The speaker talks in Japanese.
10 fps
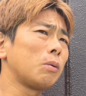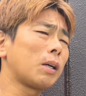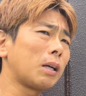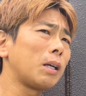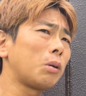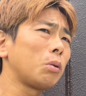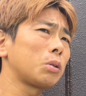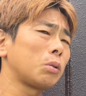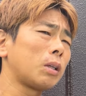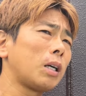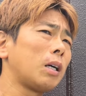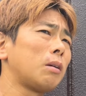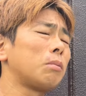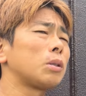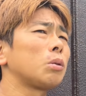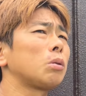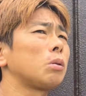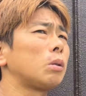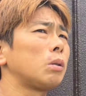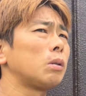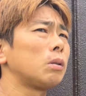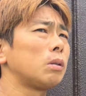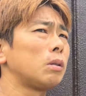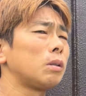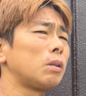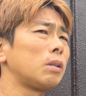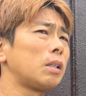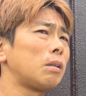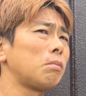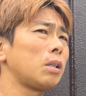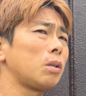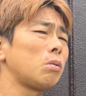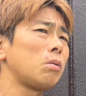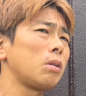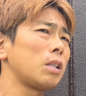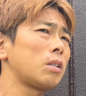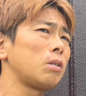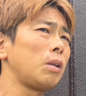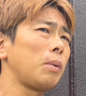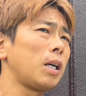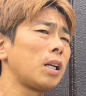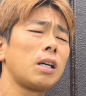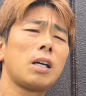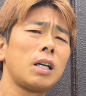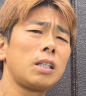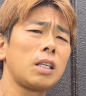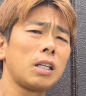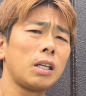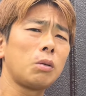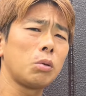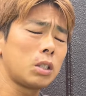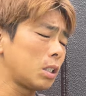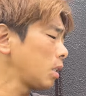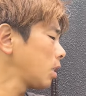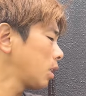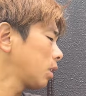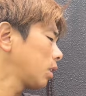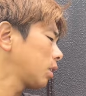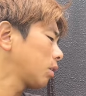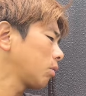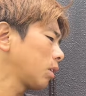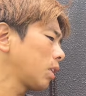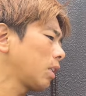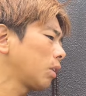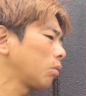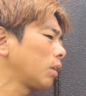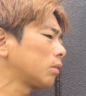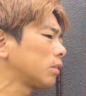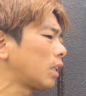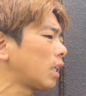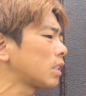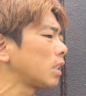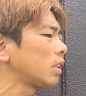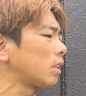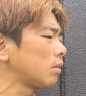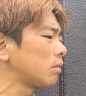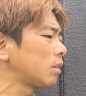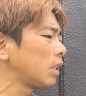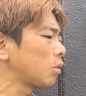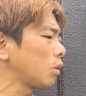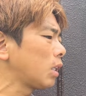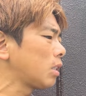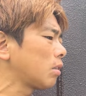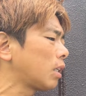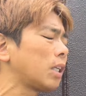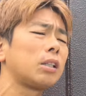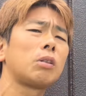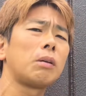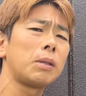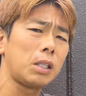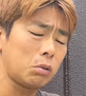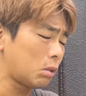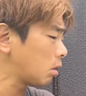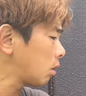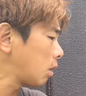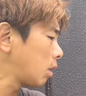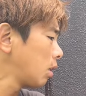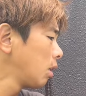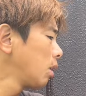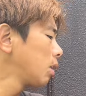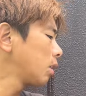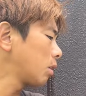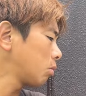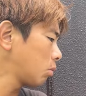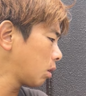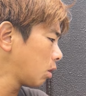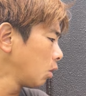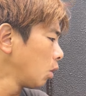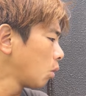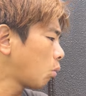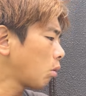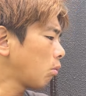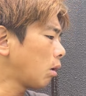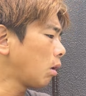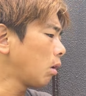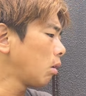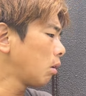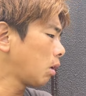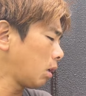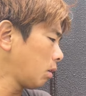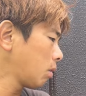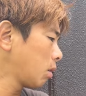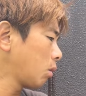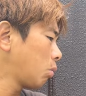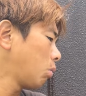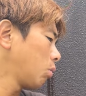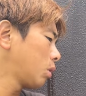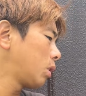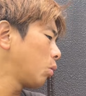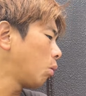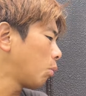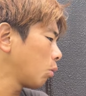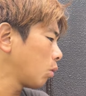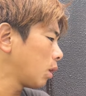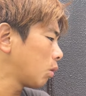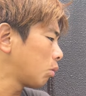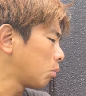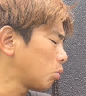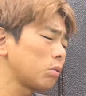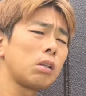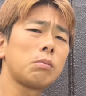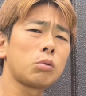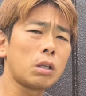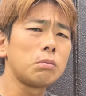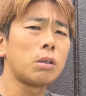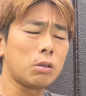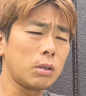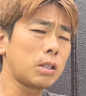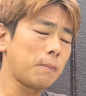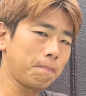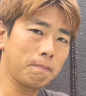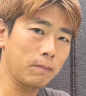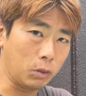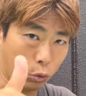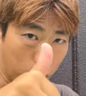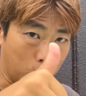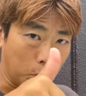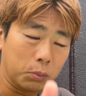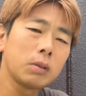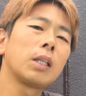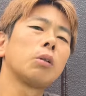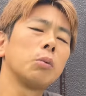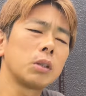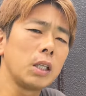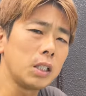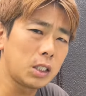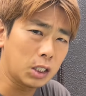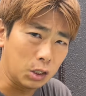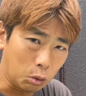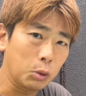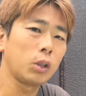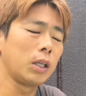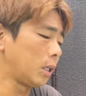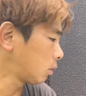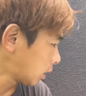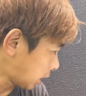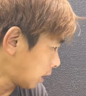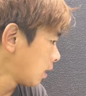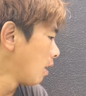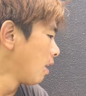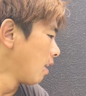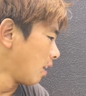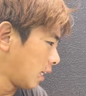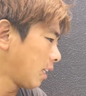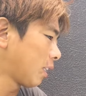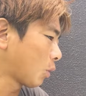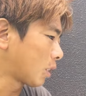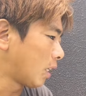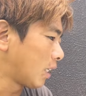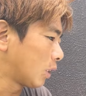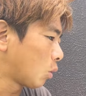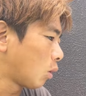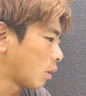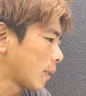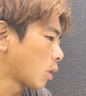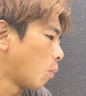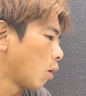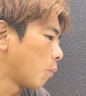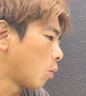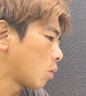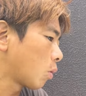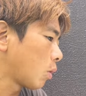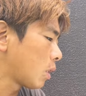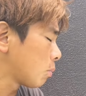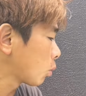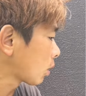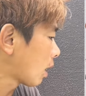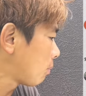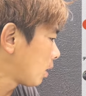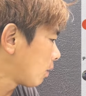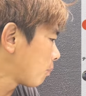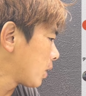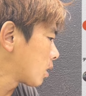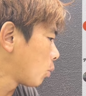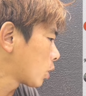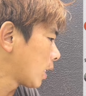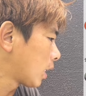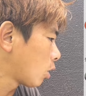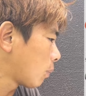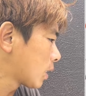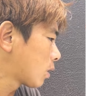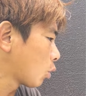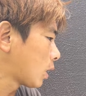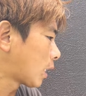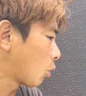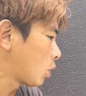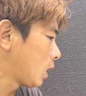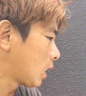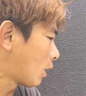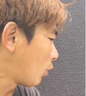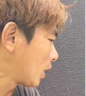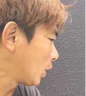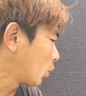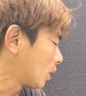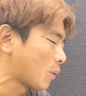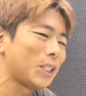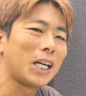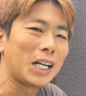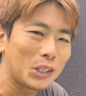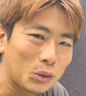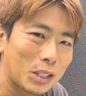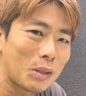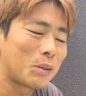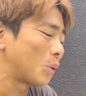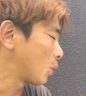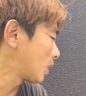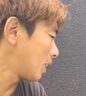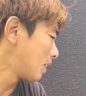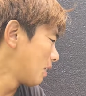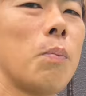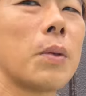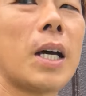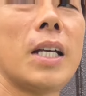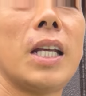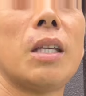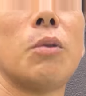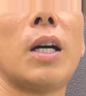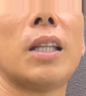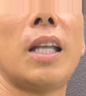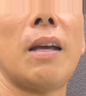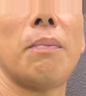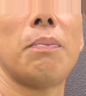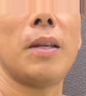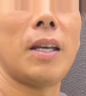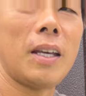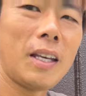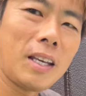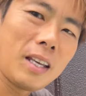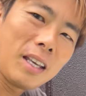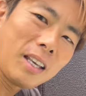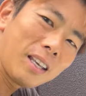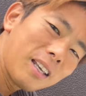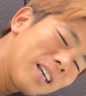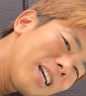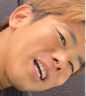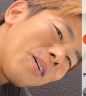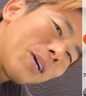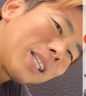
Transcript: 若いコーチとか、まあ、ちょっとあんまりこうレッスンに身が入ってないコーチになってきた時になんとなく流しちゃってるいやそれ気づかないとダメだよってなるのでこれははい結構指導ものになると思うのでブラウンバルエさんグッジョブだと思って自信を持ってくださいはい、えー、としさんありがとうございます。重いボールとリズムとタイミング、いつもお世話になっております。そして楽しい時間をありがとうございます。いや、ありがとうございます、本さん。還暦向かって、えー、頑張っ